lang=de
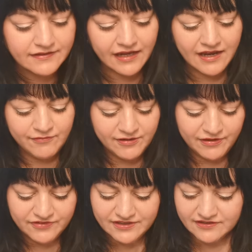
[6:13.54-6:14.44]
Dann haben wir
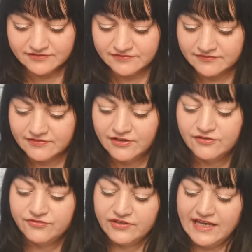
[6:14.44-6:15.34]
mal wieder
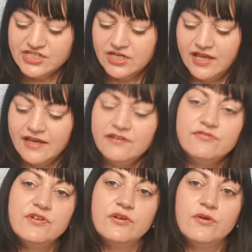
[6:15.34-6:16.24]

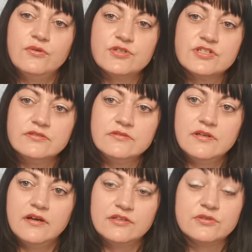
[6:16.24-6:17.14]
Freshline von Ocean.
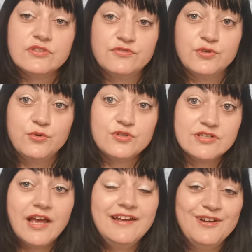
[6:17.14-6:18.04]
Ja, also nicht von
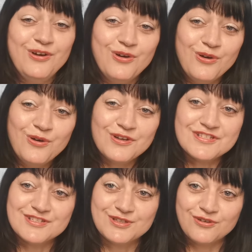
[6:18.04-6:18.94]
Ocean, ein
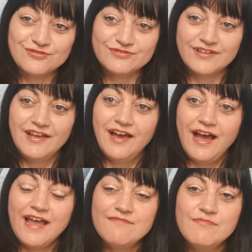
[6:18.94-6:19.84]
Ocean-Duft,
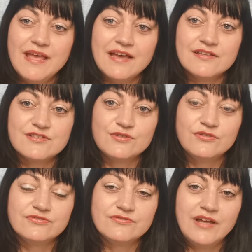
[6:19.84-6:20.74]
ein
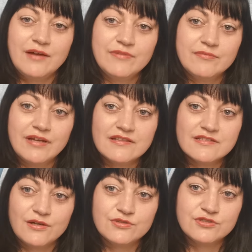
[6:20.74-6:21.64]
Meeresduft. Wir haben ja im
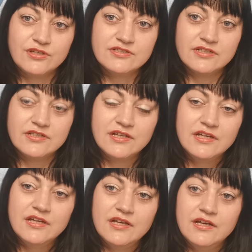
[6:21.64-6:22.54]
ganzen Haus solche
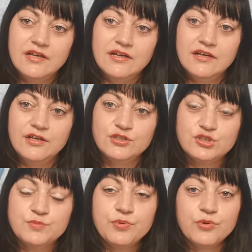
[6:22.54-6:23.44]
äh,
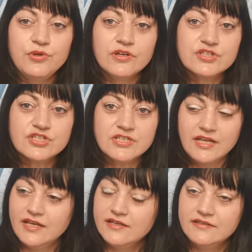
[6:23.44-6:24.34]
Sprüher
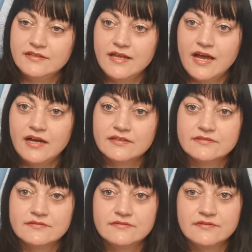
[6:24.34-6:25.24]
stehen. Ja,
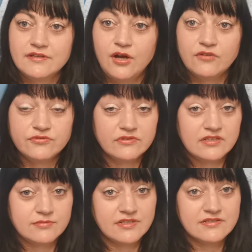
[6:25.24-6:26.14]
in der Hoffnung,
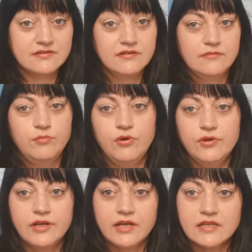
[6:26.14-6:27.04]
dass man das
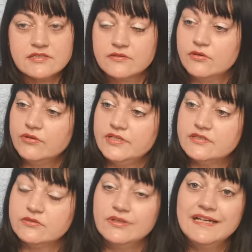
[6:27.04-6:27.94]
blöde Katzenklo
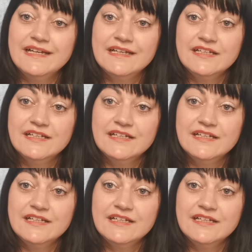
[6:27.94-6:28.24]
nicht so